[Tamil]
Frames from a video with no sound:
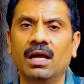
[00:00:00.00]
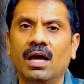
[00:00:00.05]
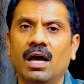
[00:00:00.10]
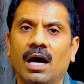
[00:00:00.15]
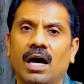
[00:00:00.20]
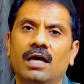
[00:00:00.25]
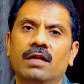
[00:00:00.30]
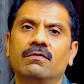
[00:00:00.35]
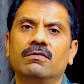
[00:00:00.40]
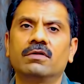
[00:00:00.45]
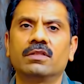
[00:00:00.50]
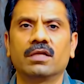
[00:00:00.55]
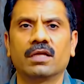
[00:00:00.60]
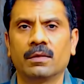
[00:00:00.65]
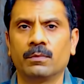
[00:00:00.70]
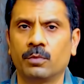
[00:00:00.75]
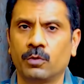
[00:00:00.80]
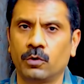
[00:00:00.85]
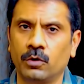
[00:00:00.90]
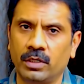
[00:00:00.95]
அறுபது கிராம்
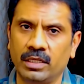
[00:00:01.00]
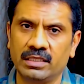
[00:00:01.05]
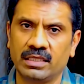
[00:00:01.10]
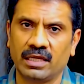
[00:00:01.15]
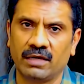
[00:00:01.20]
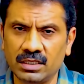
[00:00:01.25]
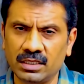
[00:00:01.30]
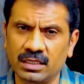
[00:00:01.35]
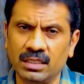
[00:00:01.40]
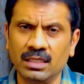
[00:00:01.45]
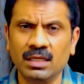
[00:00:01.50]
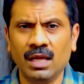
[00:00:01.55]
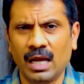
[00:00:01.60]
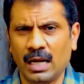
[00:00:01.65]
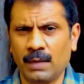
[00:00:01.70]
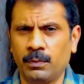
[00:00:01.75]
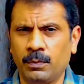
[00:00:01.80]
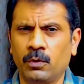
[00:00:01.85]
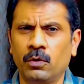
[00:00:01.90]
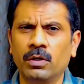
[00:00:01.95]
ப்ரோட்டீன் தேவை அப்போ
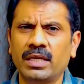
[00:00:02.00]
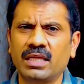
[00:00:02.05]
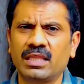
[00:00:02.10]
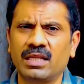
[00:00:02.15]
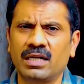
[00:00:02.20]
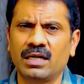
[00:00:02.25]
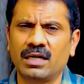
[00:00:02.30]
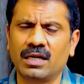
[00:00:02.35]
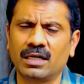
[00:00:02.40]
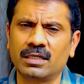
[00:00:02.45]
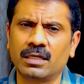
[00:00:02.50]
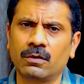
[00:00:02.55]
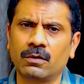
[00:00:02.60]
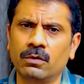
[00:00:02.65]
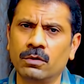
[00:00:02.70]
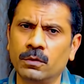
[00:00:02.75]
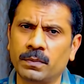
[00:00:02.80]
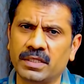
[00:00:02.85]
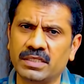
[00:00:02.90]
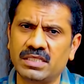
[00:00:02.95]
ஓகே தானே டாக்டர் ஒன்றும்
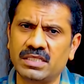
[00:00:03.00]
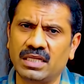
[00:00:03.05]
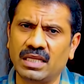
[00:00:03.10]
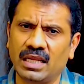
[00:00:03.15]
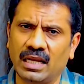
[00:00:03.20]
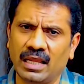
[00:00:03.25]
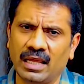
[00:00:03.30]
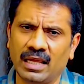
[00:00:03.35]
பிரச்சனை இல்லையே